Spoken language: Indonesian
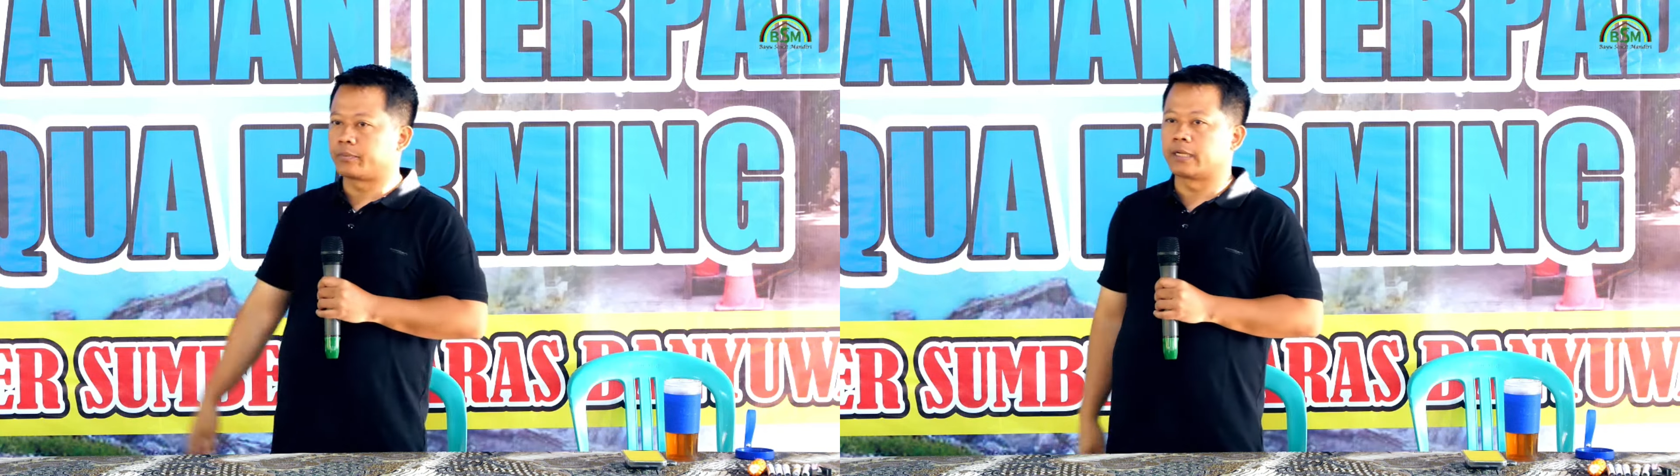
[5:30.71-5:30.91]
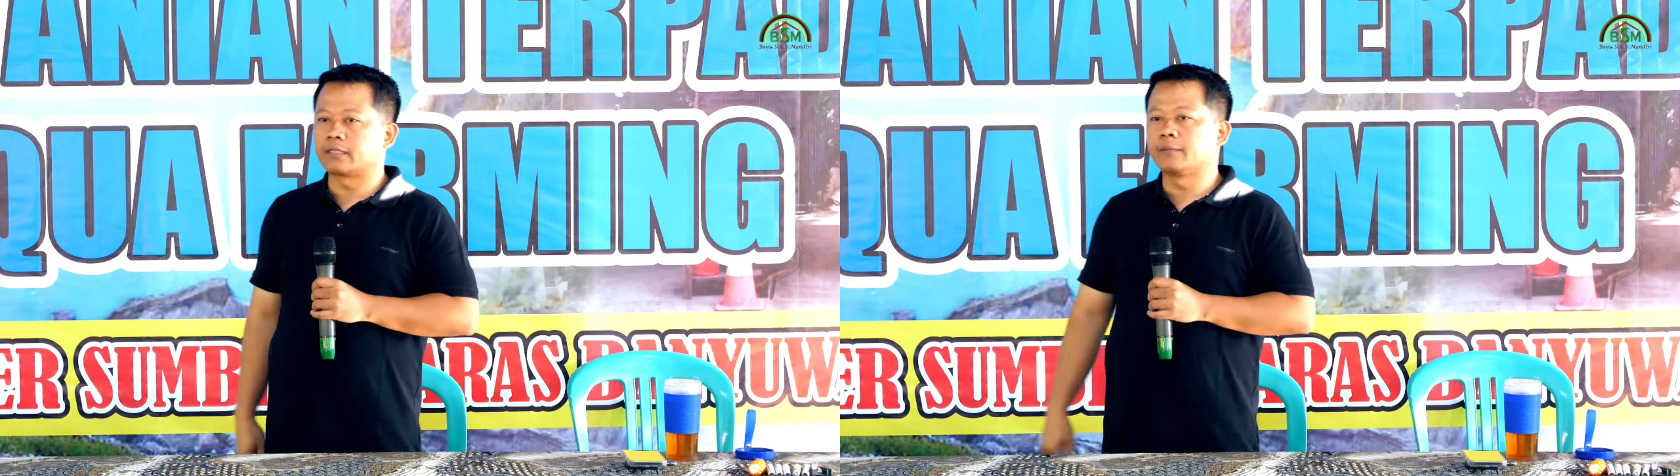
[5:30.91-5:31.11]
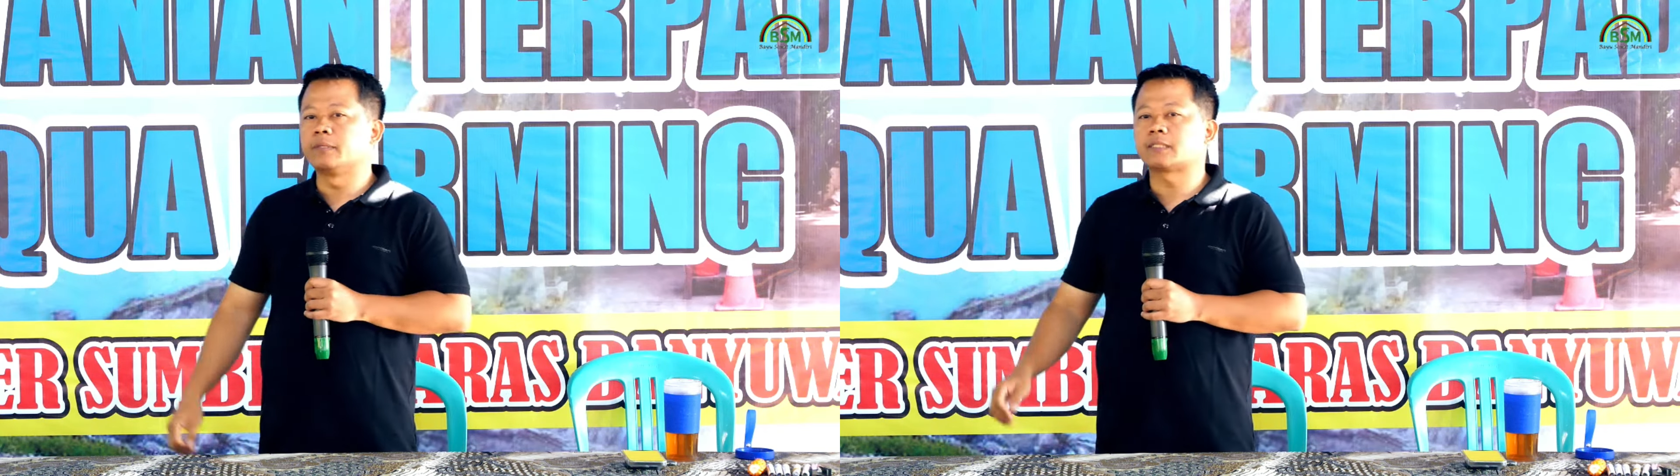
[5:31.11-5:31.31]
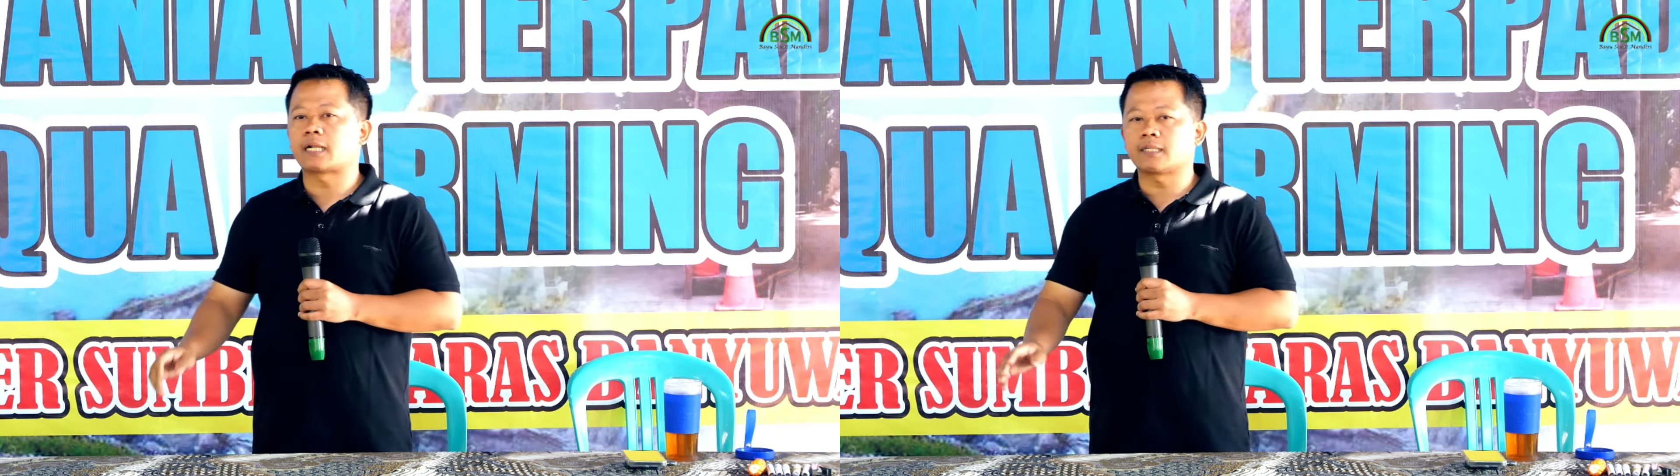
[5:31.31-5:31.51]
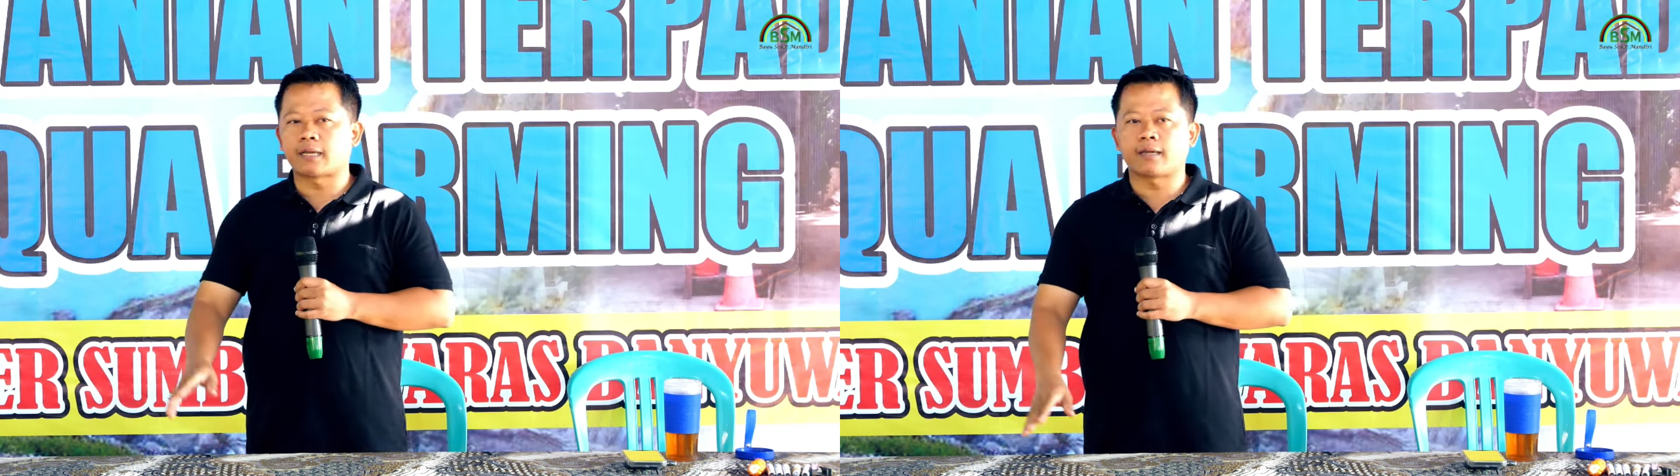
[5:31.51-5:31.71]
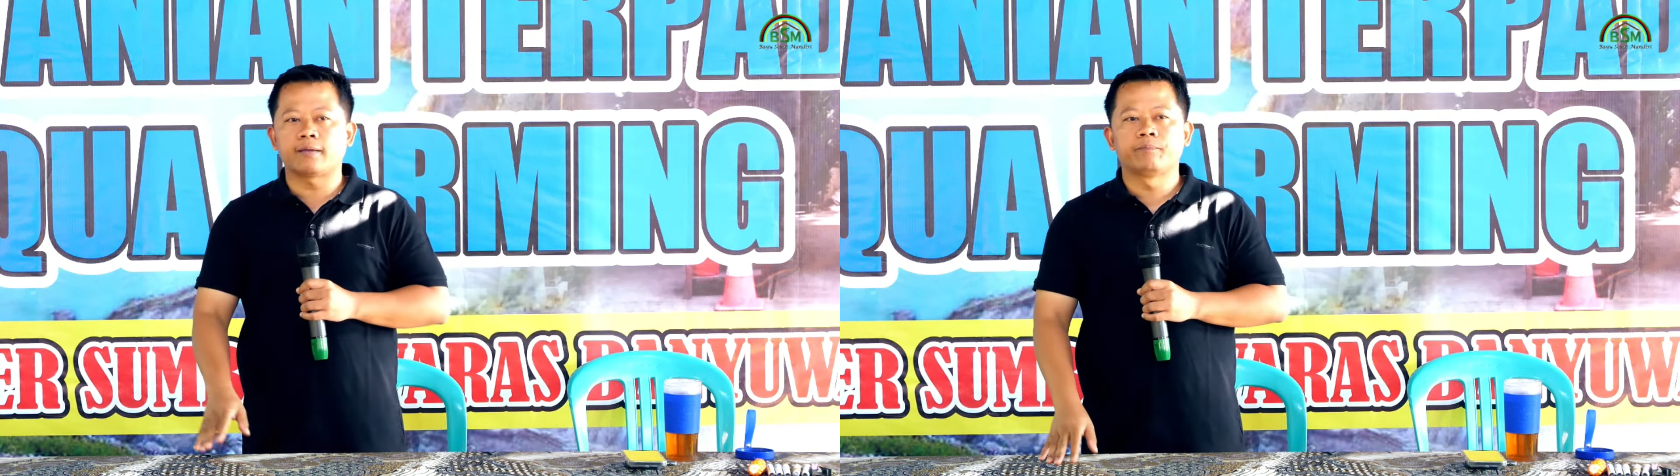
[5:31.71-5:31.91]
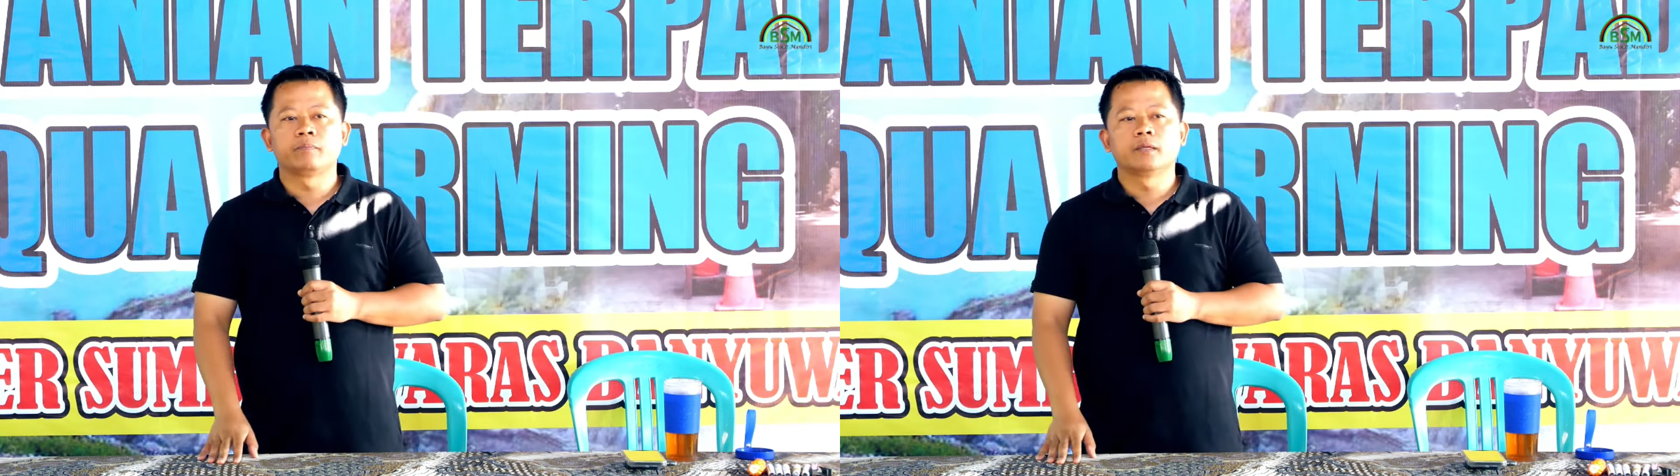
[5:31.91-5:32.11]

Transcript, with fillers: Berarti misalnya